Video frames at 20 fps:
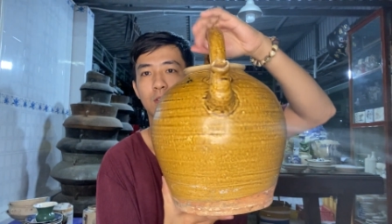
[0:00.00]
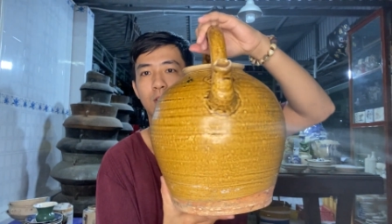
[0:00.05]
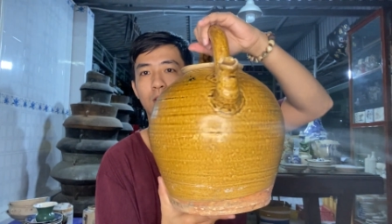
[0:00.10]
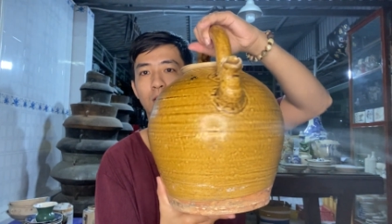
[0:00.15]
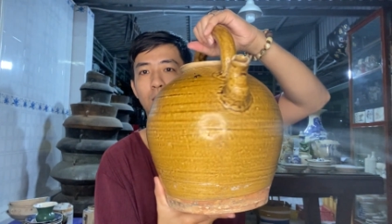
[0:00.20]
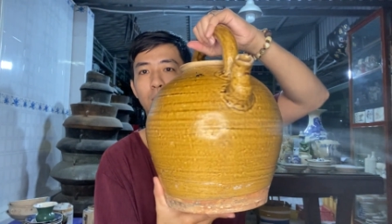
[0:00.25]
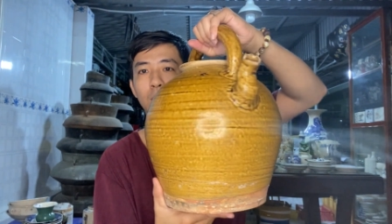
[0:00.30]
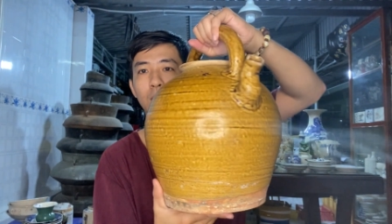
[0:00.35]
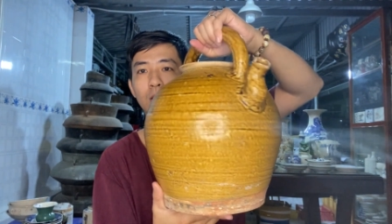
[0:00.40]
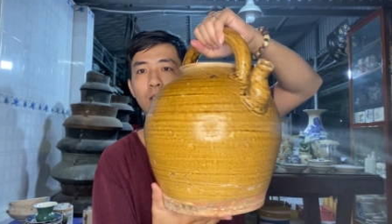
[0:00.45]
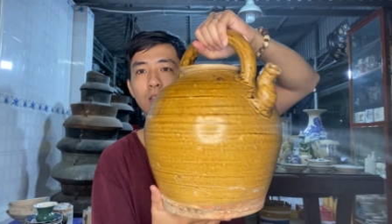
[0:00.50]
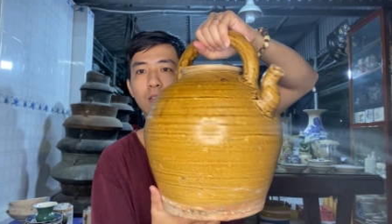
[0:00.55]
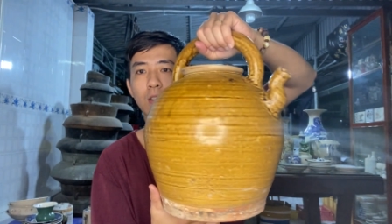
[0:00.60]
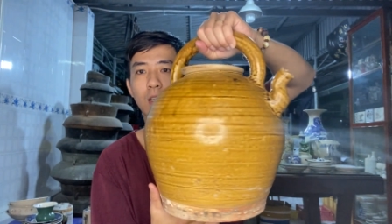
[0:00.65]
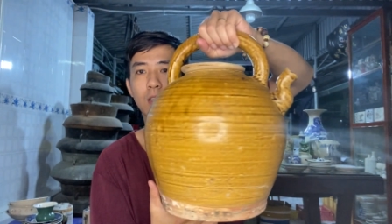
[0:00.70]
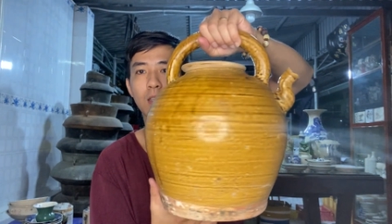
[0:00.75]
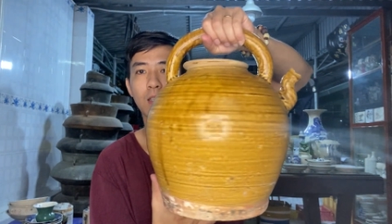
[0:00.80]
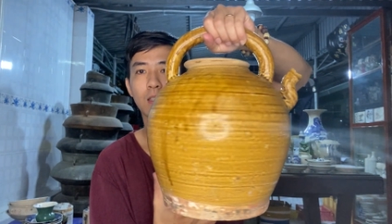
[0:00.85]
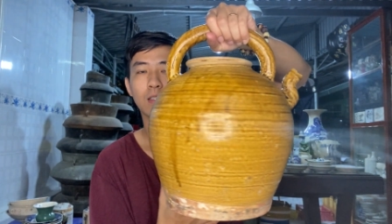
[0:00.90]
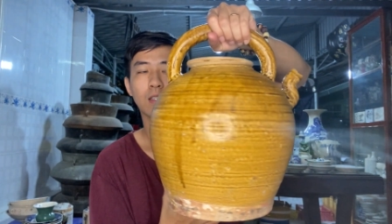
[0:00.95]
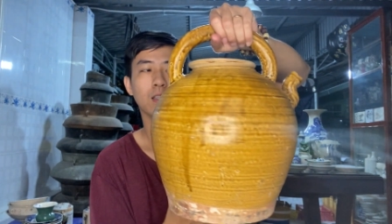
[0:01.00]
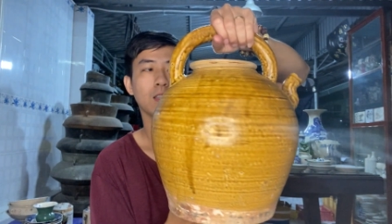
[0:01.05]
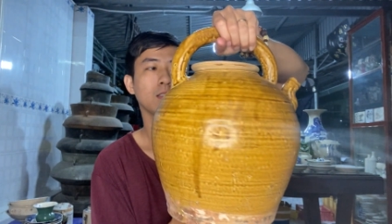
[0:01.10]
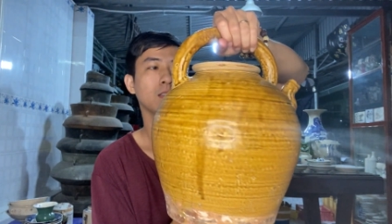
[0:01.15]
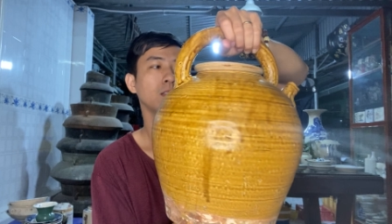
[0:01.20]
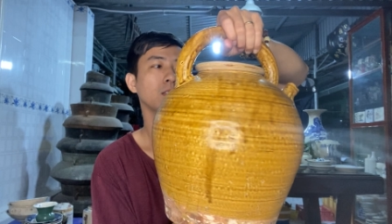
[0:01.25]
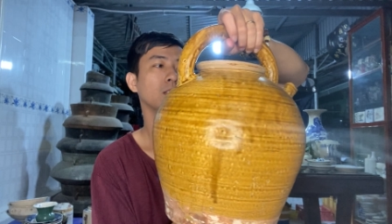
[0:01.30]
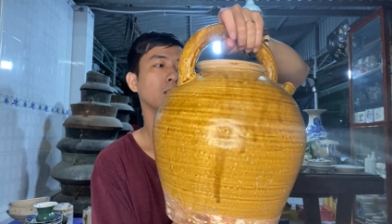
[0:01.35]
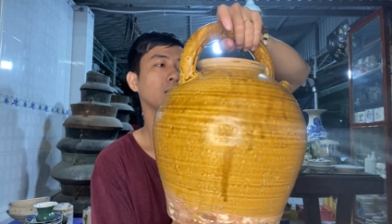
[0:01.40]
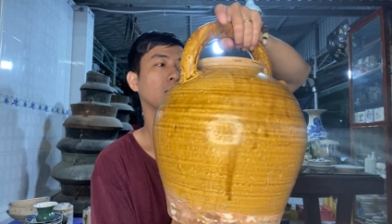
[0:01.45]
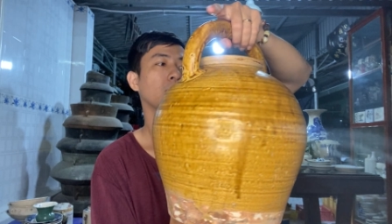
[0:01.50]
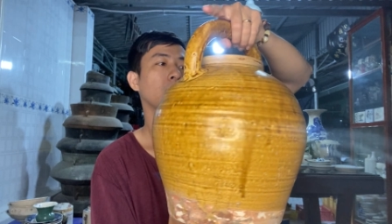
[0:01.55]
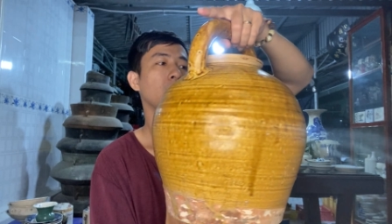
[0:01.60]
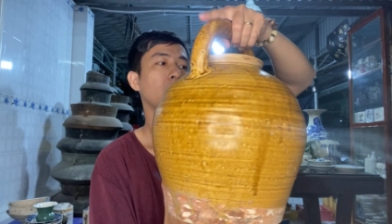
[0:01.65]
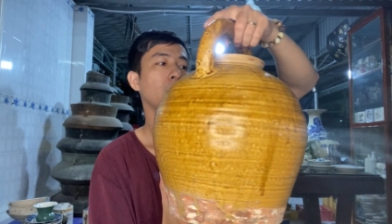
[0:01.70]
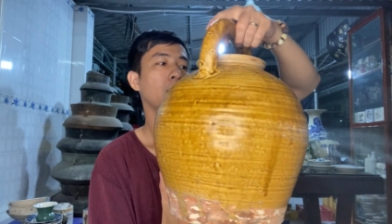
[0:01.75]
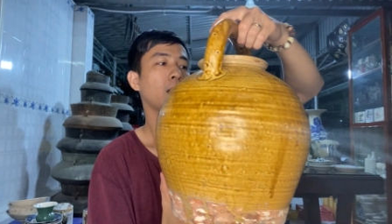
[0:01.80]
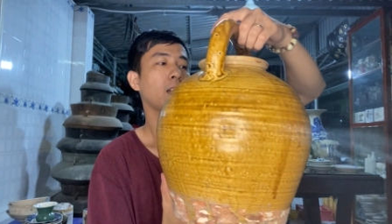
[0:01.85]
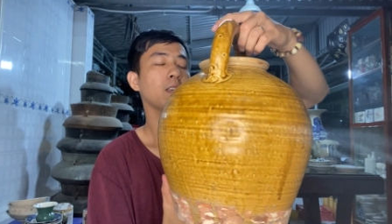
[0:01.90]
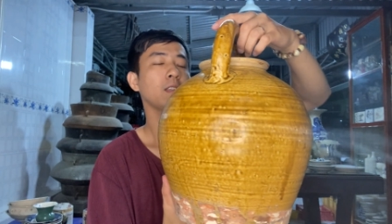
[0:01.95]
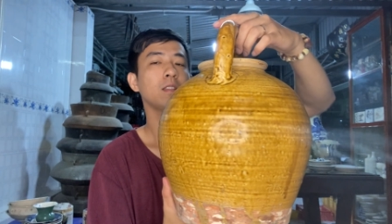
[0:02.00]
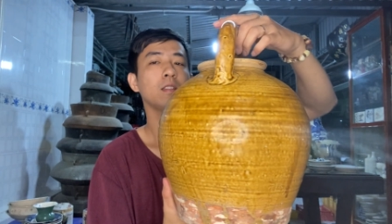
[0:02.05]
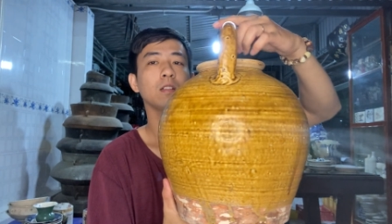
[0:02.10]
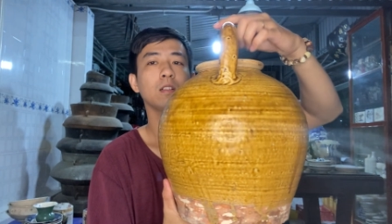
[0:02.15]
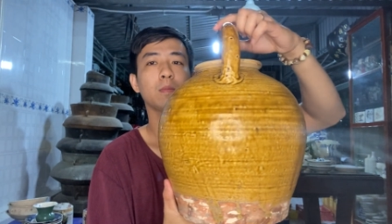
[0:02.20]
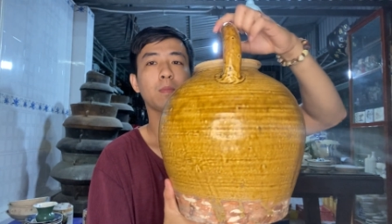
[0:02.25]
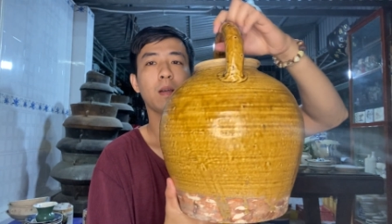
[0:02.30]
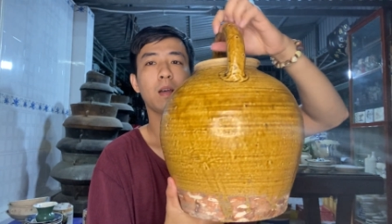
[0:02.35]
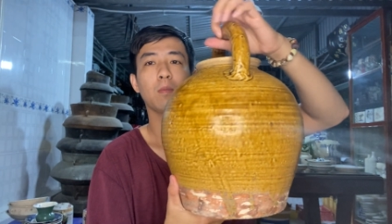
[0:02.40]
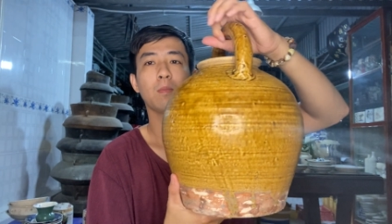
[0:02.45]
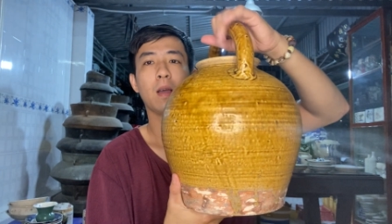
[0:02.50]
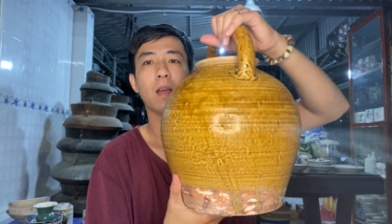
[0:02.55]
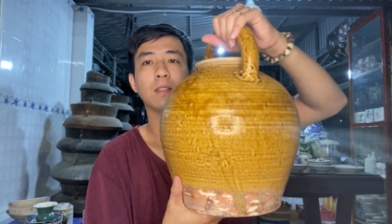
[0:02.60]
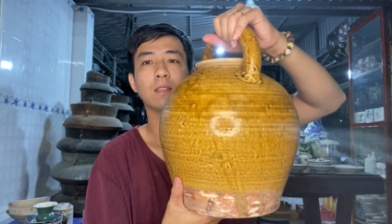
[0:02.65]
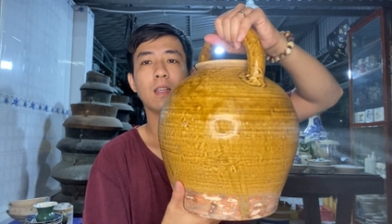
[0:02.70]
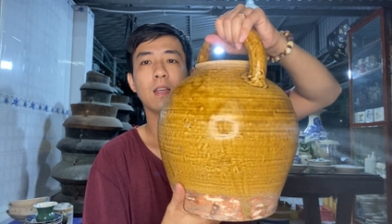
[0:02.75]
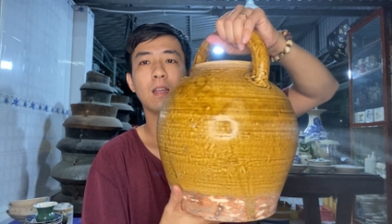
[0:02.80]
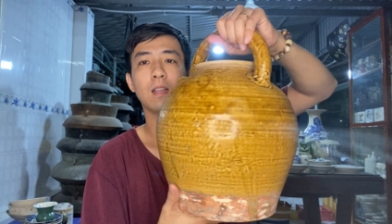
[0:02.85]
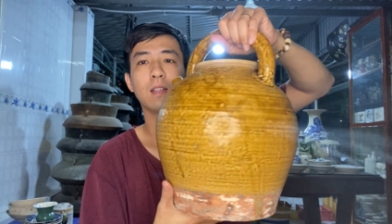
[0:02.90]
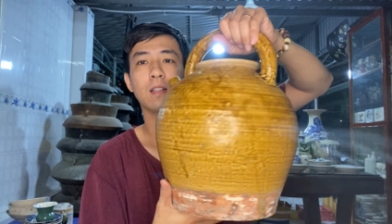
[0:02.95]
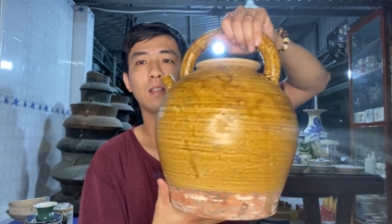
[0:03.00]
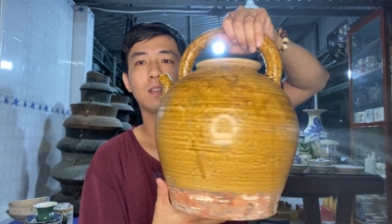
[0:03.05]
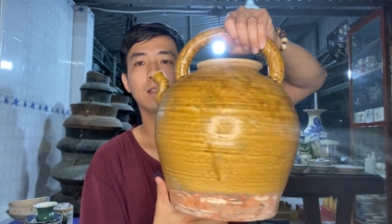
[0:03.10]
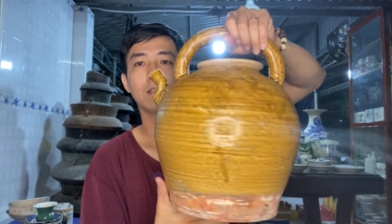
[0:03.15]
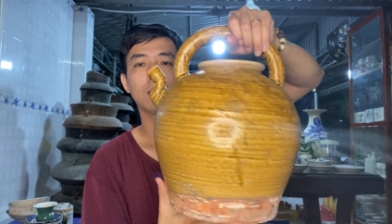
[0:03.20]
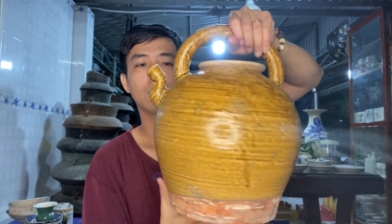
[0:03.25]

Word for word: Bình nước để dành ngày xưa Ngày xưa mà ông bà ta